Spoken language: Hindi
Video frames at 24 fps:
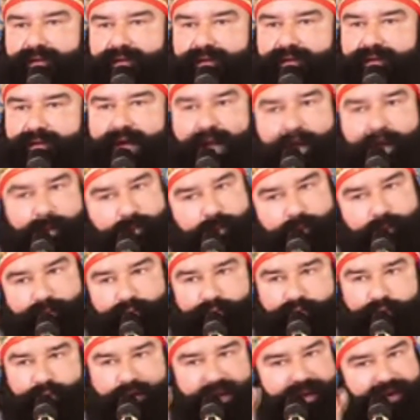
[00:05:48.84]
आपको
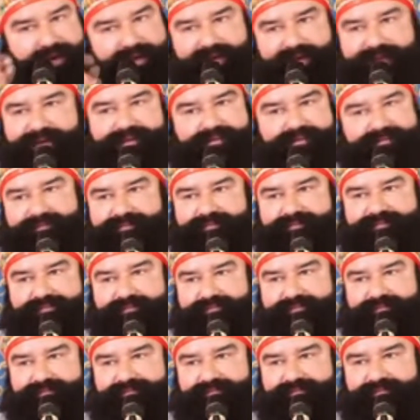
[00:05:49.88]
बुरा लगेगा
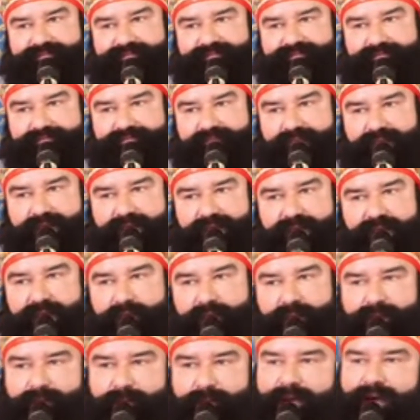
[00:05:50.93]

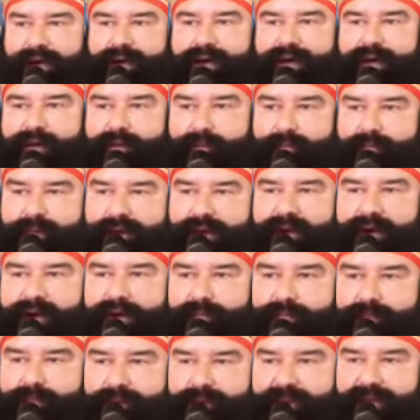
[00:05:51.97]
आपका मां
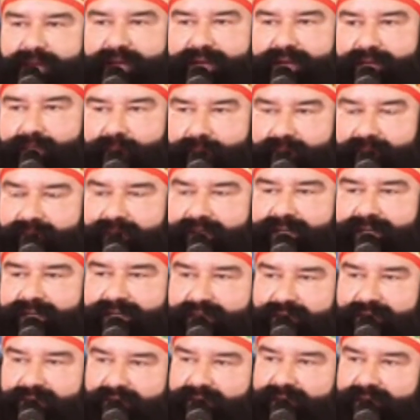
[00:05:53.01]
बाप बहन भाई
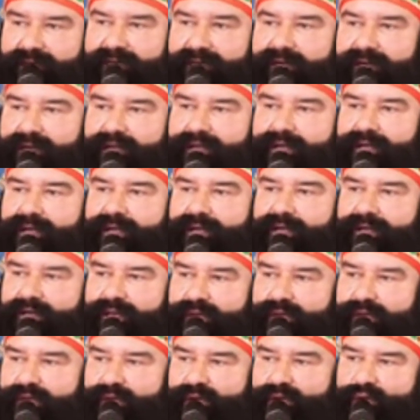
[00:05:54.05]
दादा
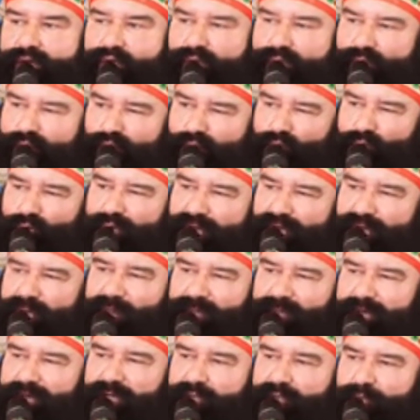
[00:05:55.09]
कोई
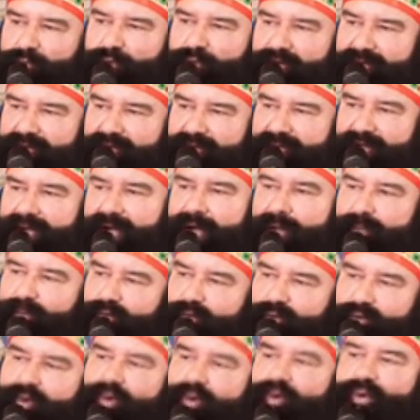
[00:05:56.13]
भी टोके आपको
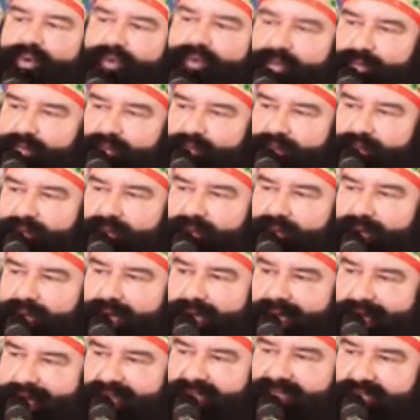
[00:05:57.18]

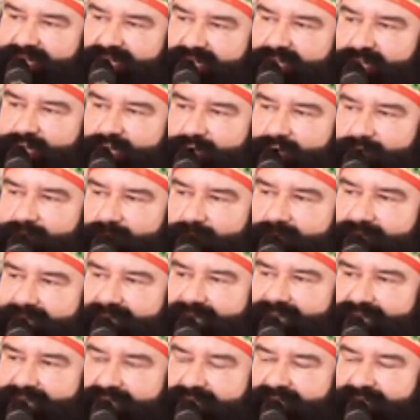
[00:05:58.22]
आज के दौर में
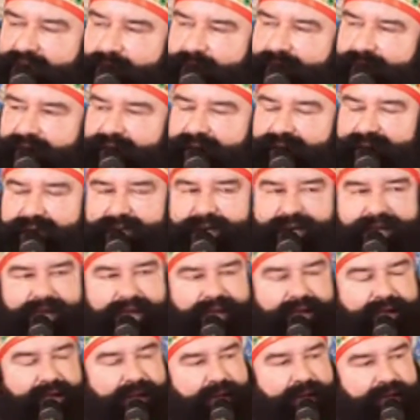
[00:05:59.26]
ऐसा समय आ गया है
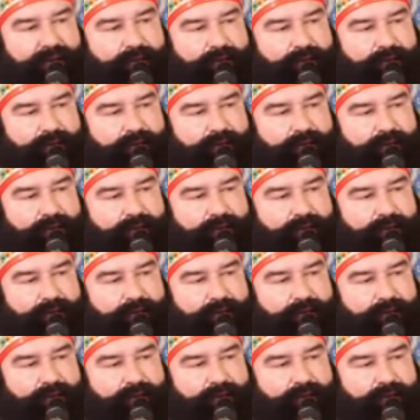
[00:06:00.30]
खान पान